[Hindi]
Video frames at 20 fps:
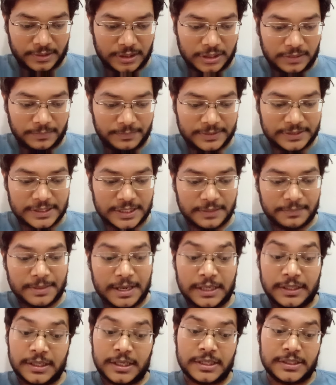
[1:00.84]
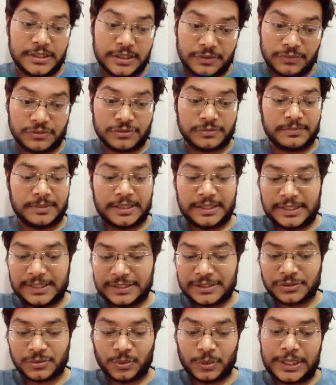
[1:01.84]
अभिषेक बैनर्जी उसमें ही
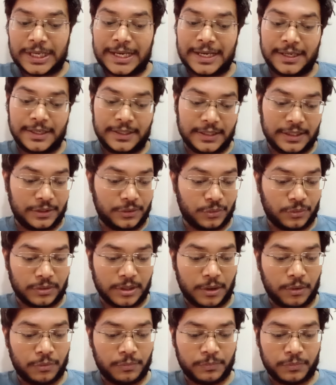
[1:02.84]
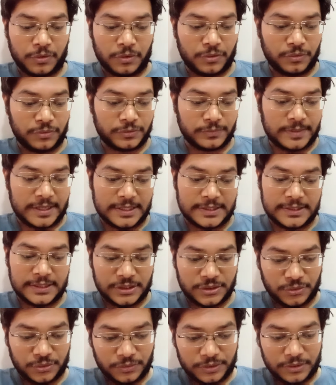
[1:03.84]
सो टैलेंटेड नो डाउट प्रोड्यूस बाय जी
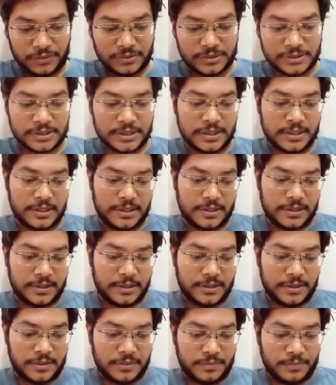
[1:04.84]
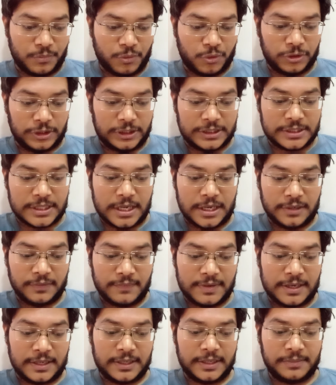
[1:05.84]
स्टूडियोज मोनिशा
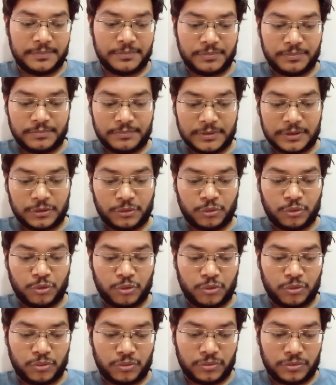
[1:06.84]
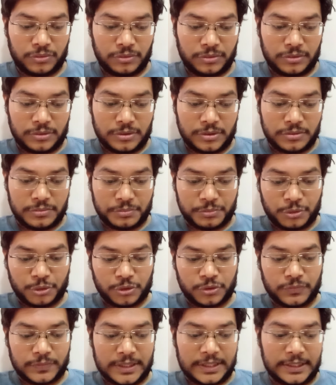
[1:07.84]
अडवाणी मधु
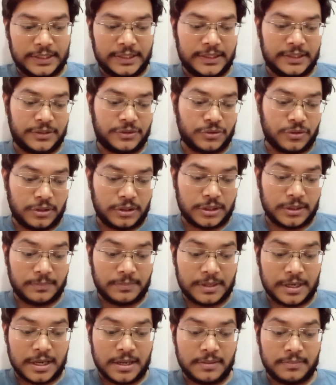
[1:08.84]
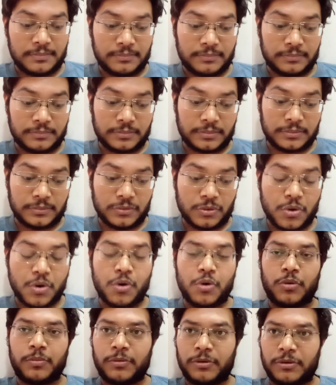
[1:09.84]
भोजवानी जॉन अब्राहम ओ
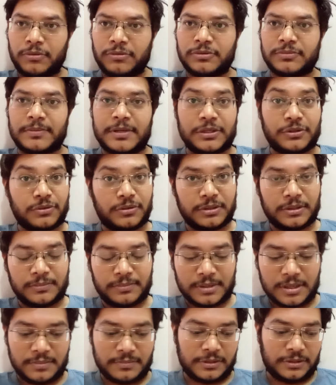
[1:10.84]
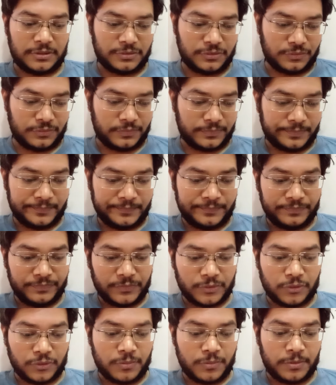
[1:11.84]
प्रोड्यूस बाय जॉन अब्राहम अल्सो
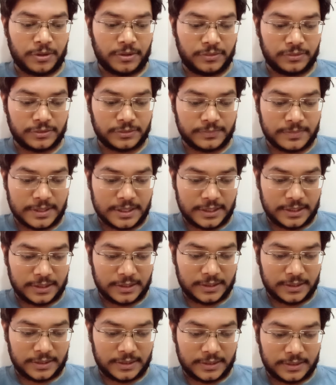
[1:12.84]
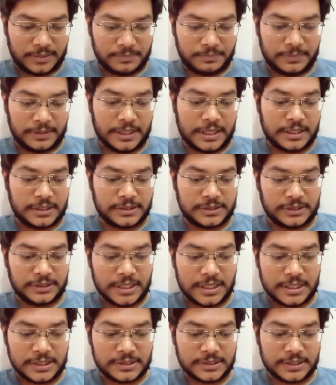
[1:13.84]
को प्रोड्यूस बाय मीनाक्षी
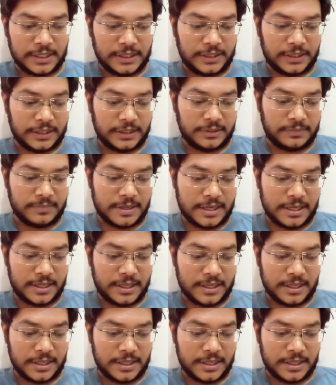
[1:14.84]
दास रिटर्न बाय